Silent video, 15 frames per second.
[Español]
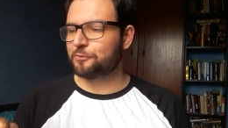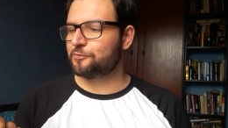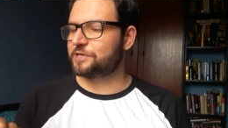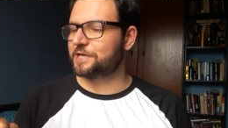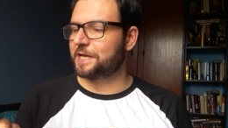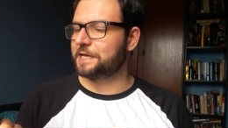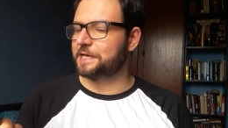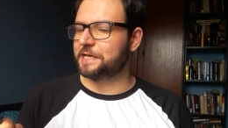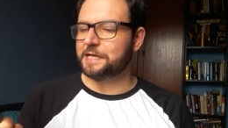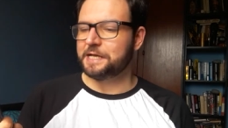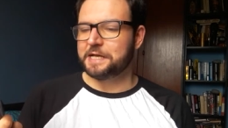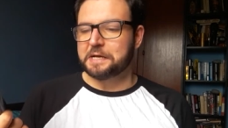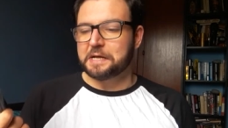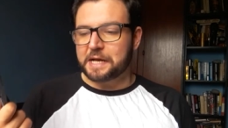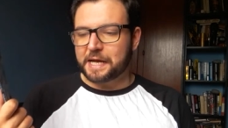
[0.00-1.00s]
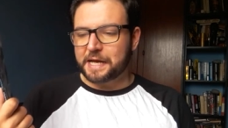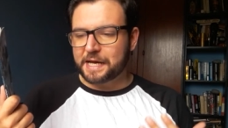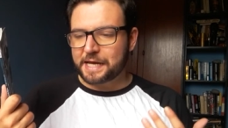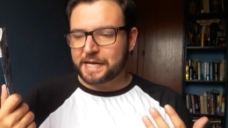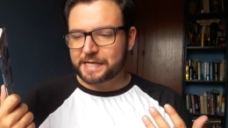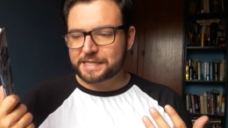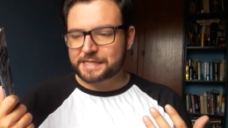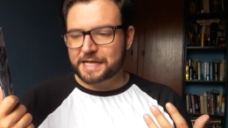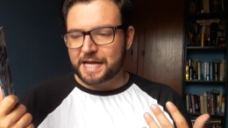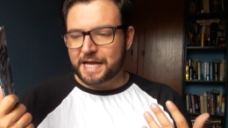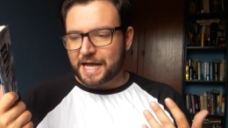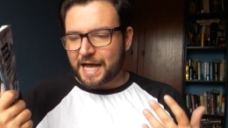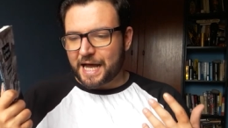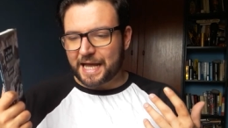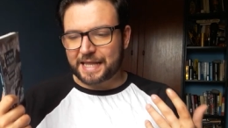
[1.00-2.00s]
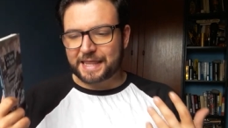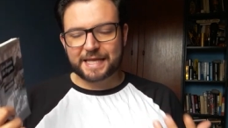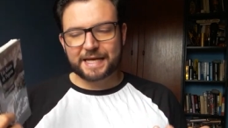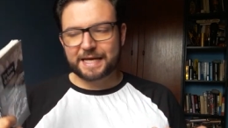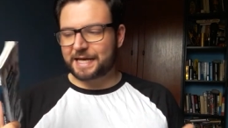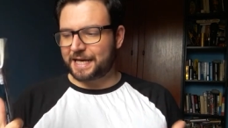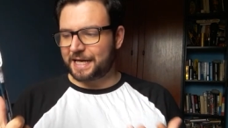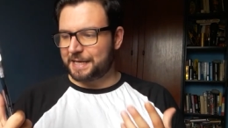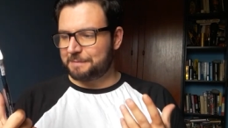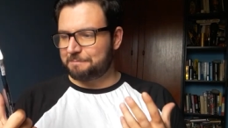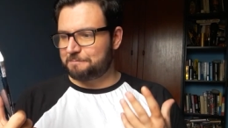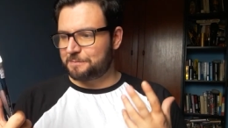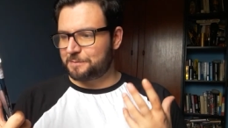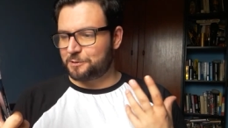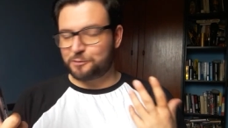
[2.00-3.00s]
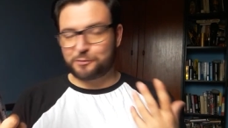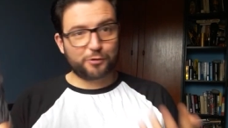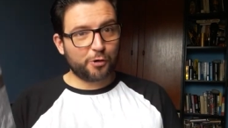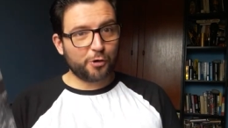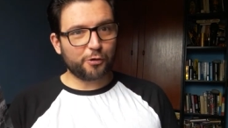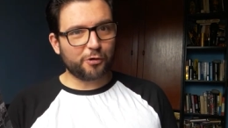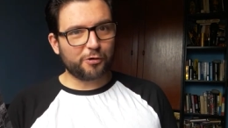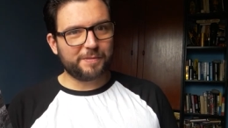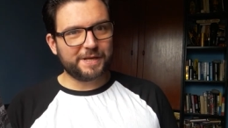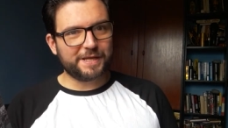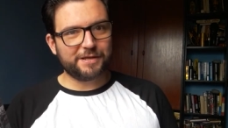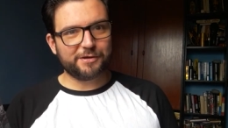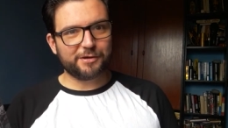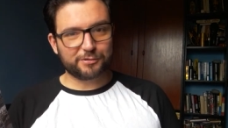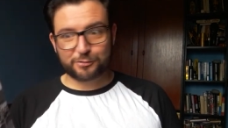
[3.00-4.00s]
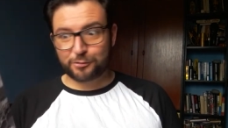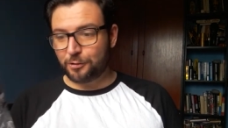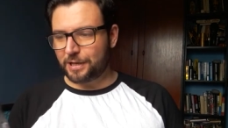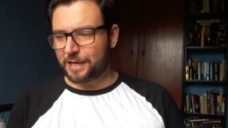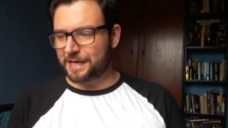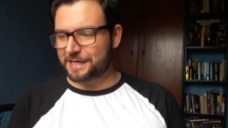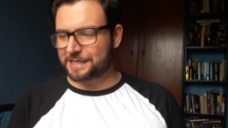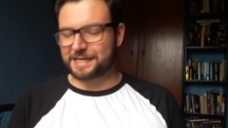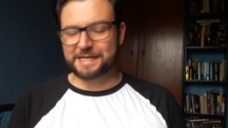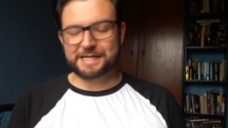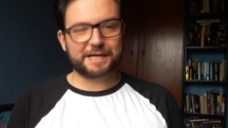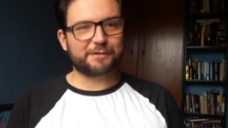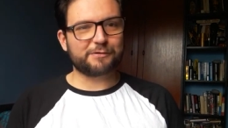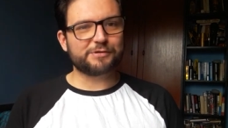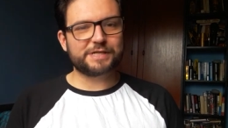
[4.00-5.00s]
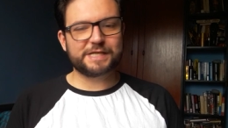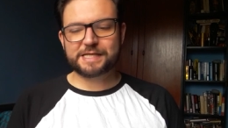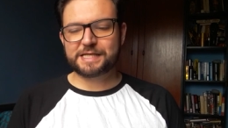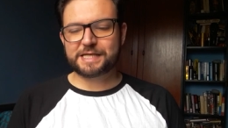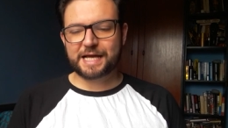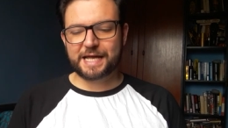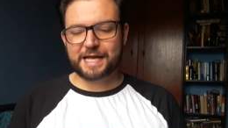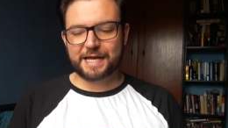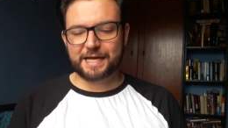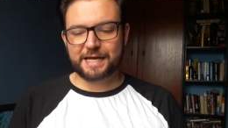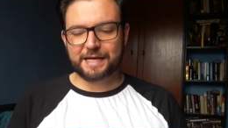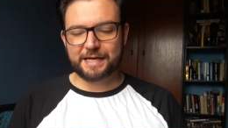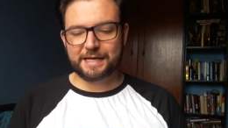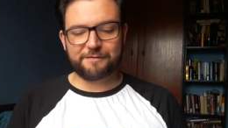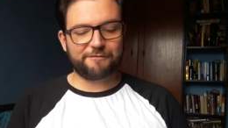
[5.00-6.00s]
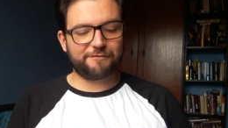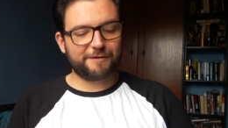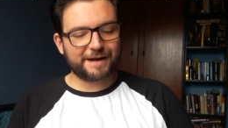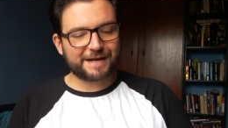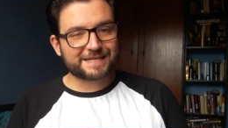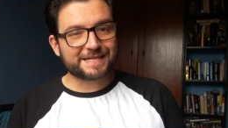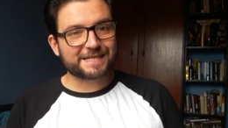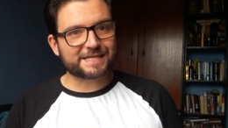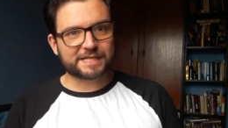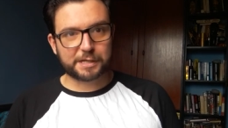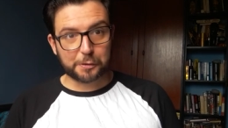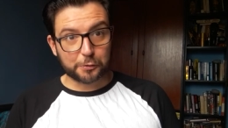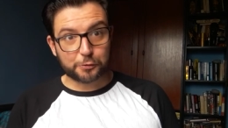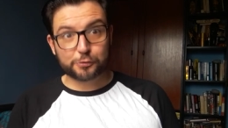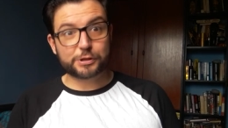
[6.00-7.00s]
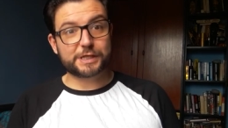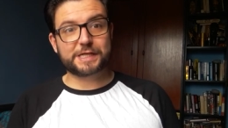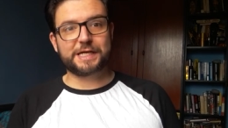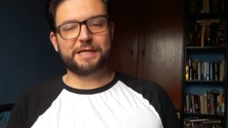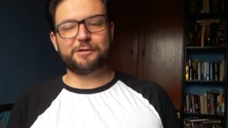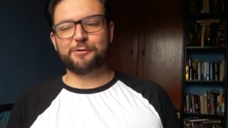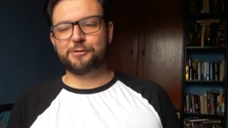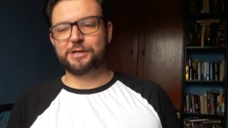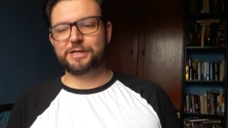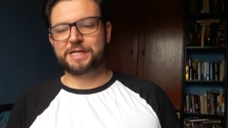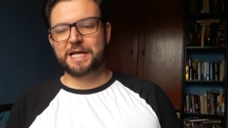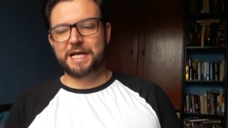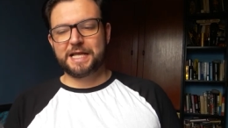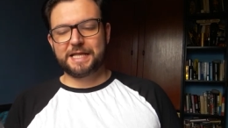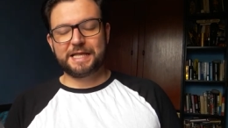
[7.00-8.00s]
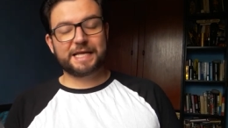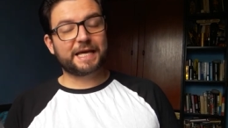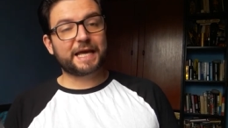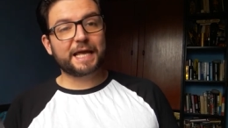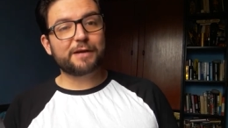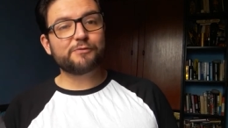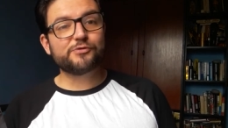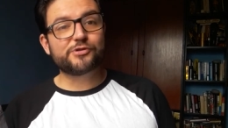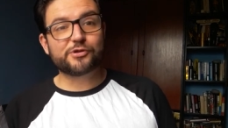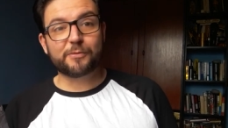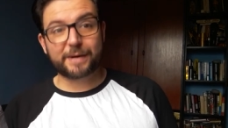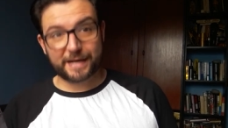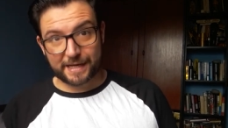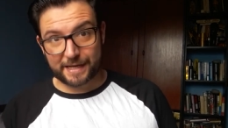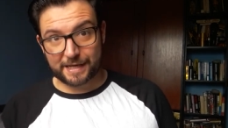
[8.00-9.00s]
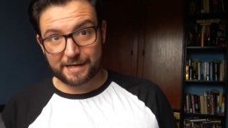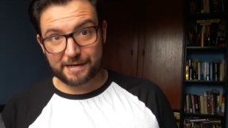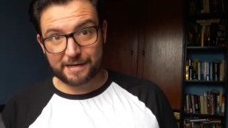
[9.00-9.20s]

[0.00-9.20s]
Dunsany es hacer que todo el vídeo, toda la reseña consista en frases que otros escritores dijeron sobre él.